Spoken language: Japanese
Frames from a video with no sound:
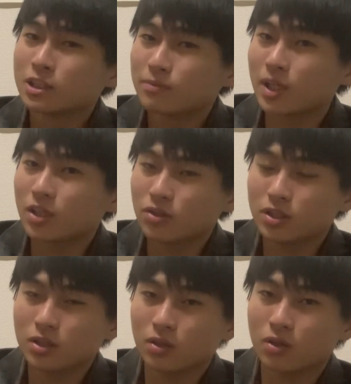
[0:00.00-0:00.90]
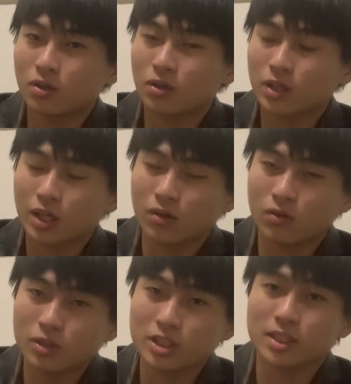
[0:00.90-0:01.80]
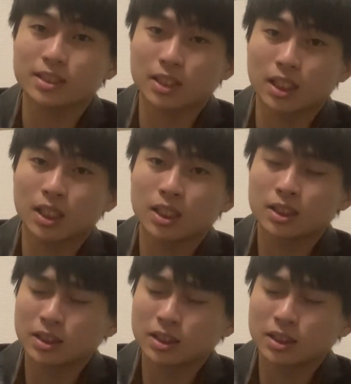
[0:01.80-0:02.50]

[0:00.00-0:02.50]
まあ言う人結構多いじゃないですか。